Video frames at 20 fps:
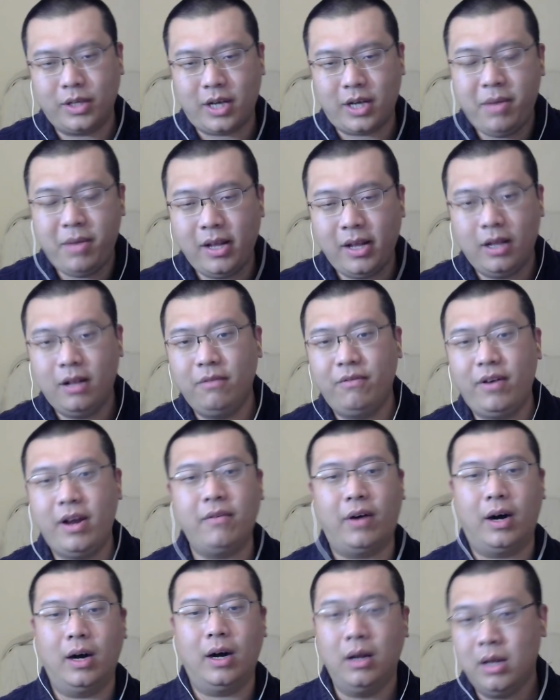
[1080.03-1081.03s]
面临的危
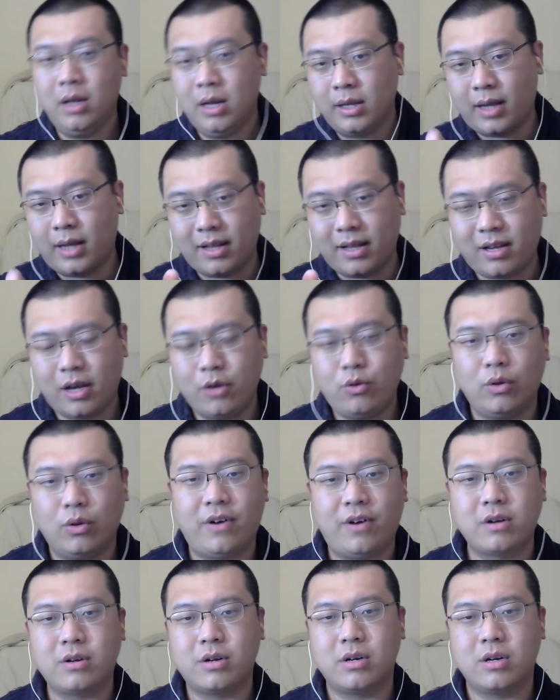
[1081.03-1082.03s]
亡，他采取的
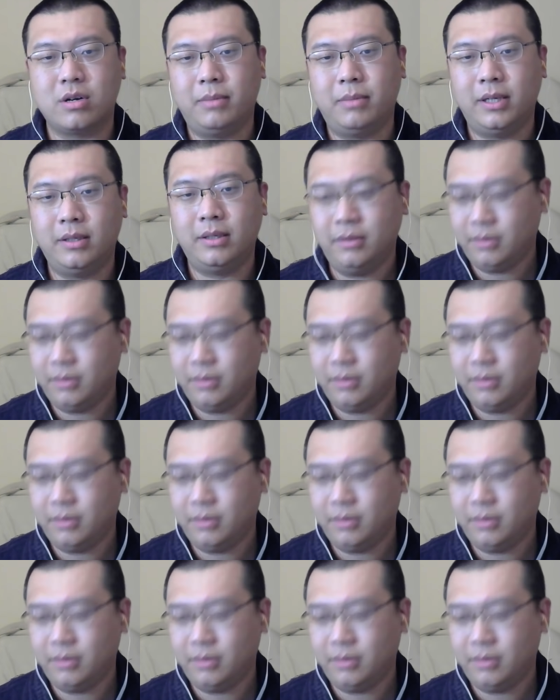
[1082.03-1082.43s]
方式是什么？